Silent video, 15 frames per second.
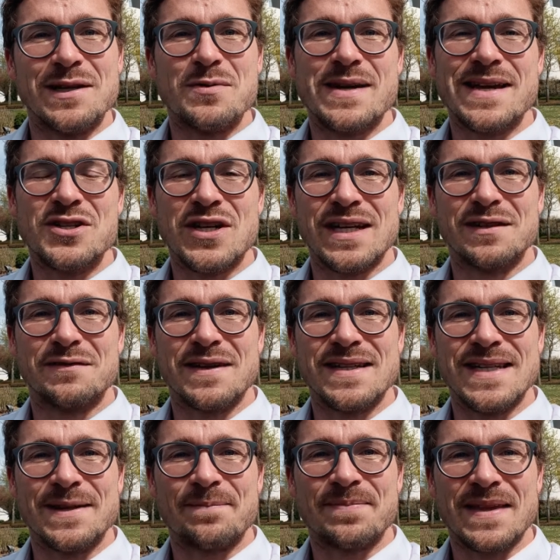Geocache
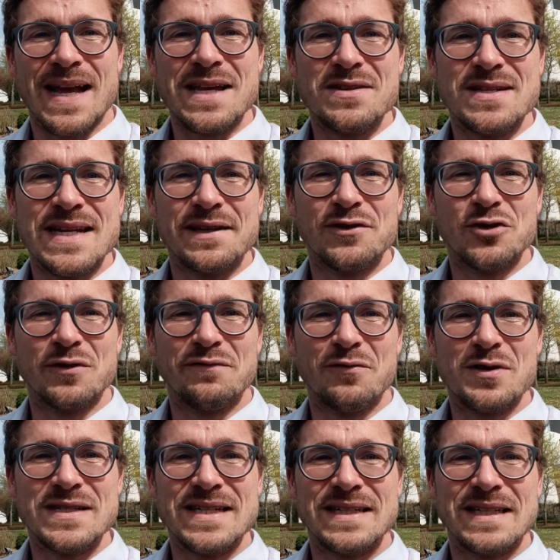rechtfertigen. Also seid schön
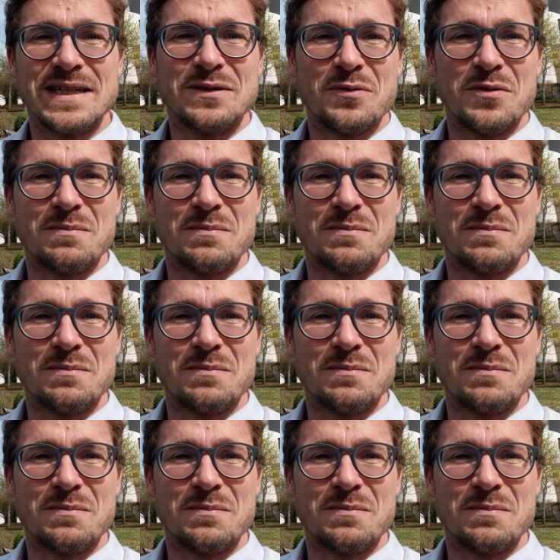vorsichtig